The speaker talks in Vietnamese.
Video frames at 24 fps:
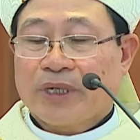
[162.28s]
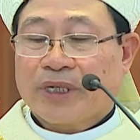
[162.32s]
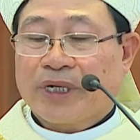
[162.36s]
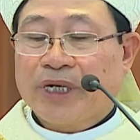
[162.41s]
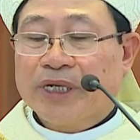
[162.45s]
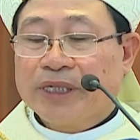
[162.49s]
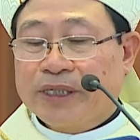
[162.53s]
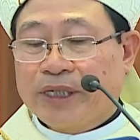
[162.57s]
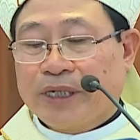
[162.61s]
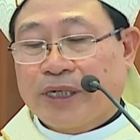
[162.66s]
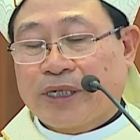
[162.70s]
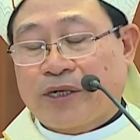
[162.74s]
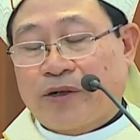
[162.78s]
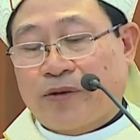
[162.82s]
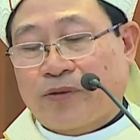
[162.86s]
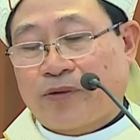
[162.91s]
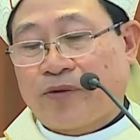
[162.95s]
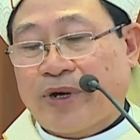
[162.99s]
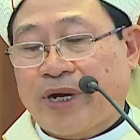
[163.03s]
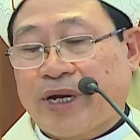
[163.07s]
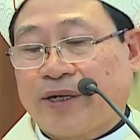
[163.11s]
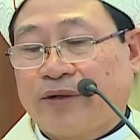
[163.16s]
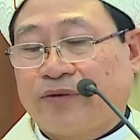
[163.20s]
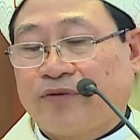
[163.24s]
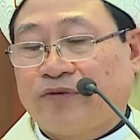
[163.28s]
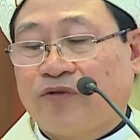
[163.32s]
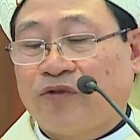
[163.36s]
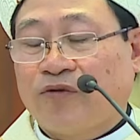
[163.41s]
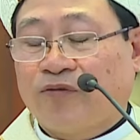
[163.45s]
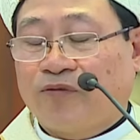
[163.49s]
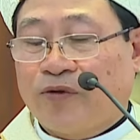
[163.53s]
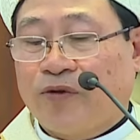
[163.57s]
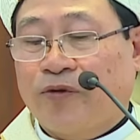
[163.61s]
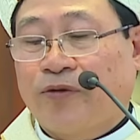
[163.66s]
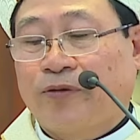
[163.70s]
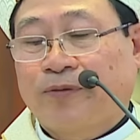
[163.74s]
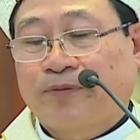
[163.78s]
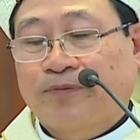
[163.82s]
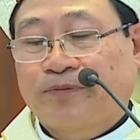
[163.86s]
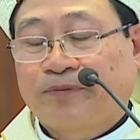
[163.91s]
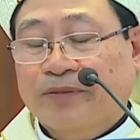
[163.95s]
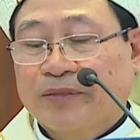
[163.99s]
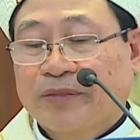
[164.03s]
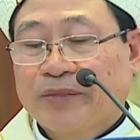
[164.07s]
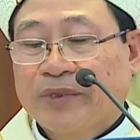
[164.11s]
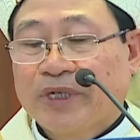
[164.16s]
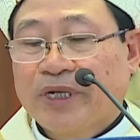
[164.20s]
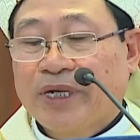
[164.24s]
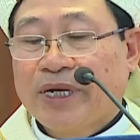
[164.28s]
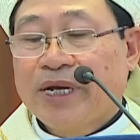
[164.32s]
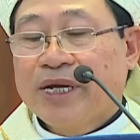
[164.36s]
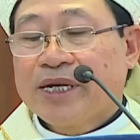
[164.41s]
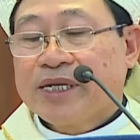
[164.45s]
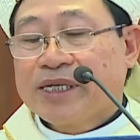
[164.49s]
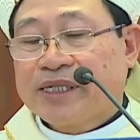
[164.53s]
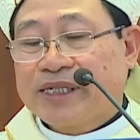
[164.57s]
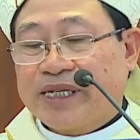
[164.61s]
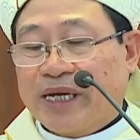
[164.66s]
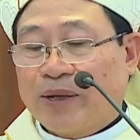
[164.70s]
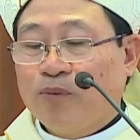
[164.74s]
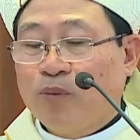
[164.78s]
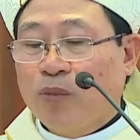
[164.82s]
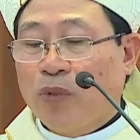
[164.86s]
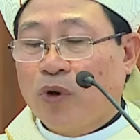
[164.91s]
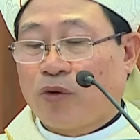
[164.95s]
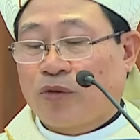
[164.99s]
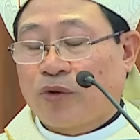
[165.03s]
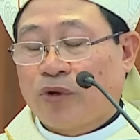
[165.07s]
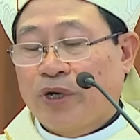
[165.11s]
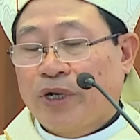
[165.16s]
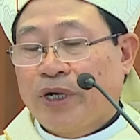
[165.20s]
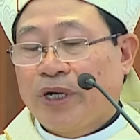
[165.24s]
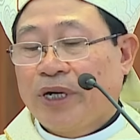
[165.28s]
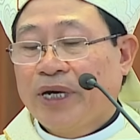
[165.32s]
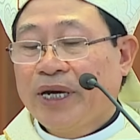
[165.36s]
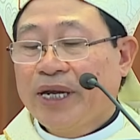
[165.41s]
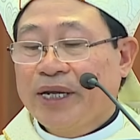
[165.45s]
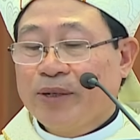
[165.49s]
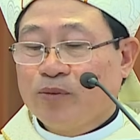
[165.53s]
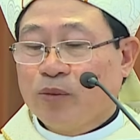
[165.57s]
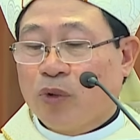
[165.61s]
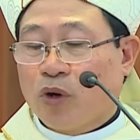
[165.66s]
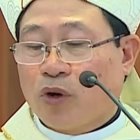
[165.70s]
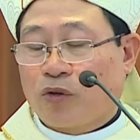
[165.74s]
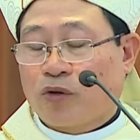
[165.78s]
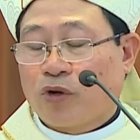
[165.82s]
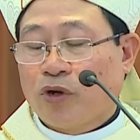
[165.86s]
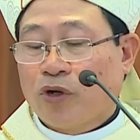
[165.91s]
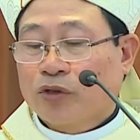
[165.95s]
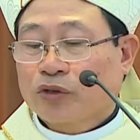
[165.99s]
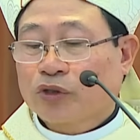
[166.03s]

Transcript: kinh thưa cộng đoàn phụng vụ, giám mục, linh mục,